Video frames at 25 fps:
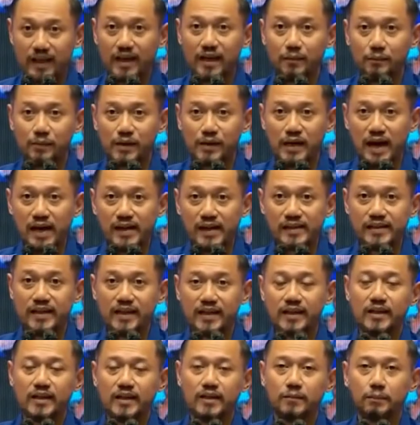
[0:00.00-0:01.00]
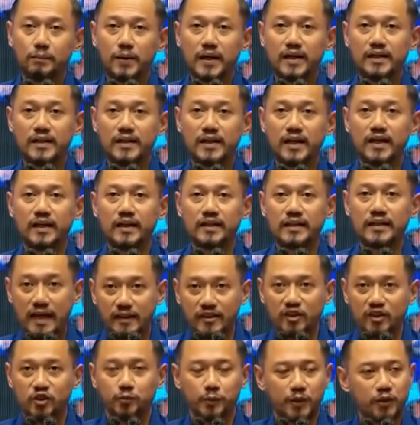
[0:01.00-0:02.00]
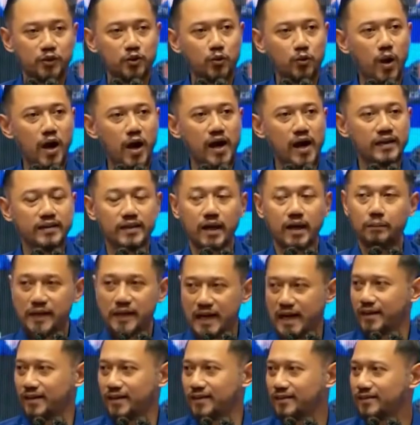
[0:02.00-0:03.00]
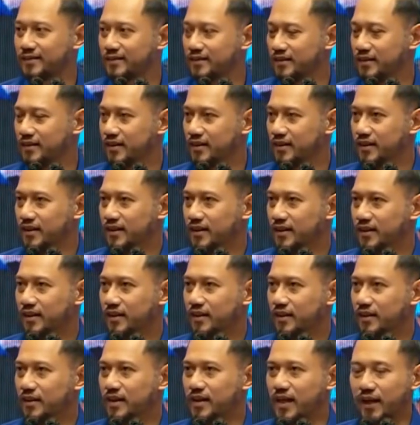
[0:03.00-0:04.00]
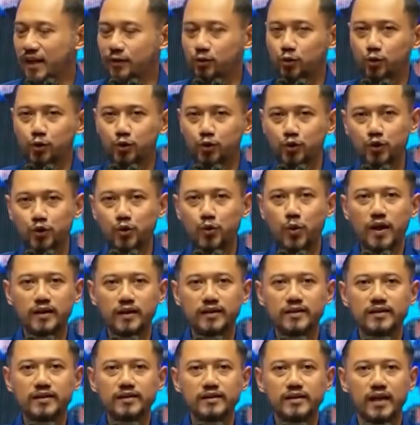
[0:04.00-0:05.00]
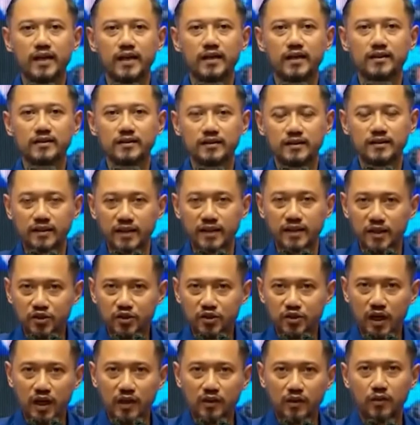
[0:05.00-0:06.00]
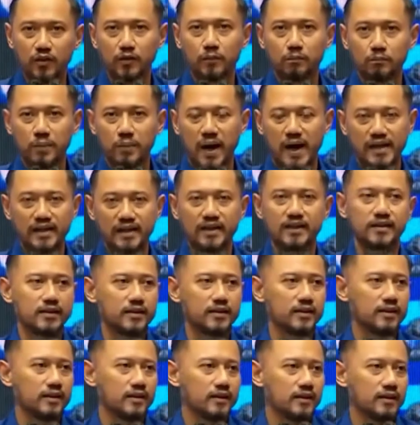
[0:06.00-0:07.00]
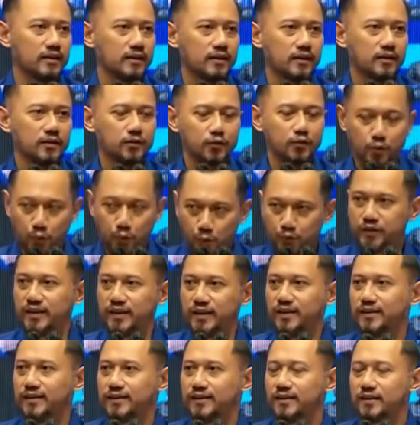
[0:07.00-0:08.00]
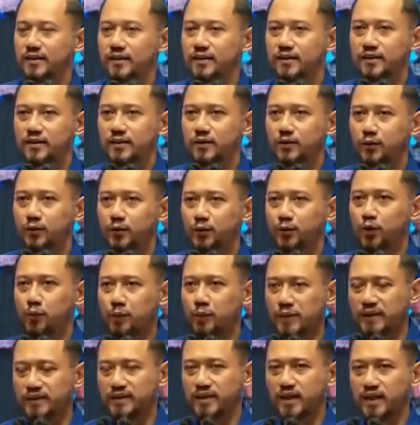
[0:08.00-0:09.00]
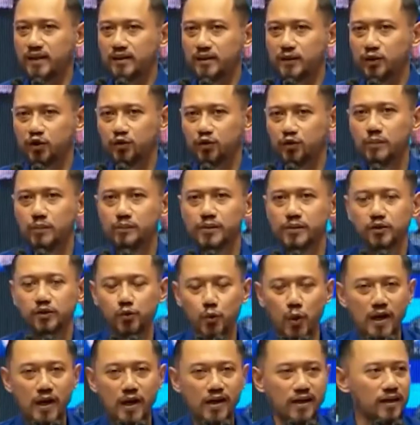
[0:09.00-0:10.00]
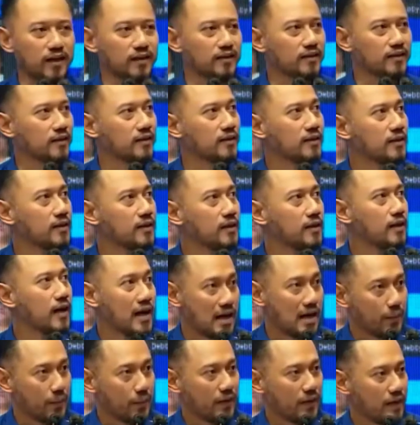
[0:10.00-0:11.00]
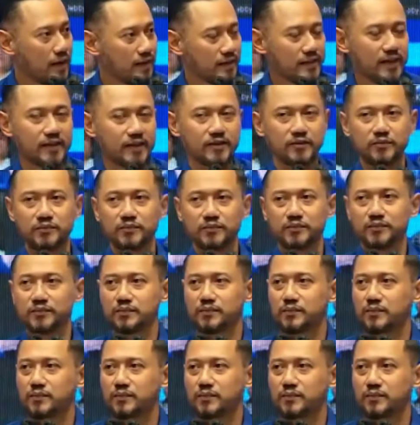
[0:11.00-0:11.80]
kita berada pada garis perjuangan yang benar dengan tujuan yang insya Allah baik, suci untuk bisa terus memperjuangkan harapan rakyat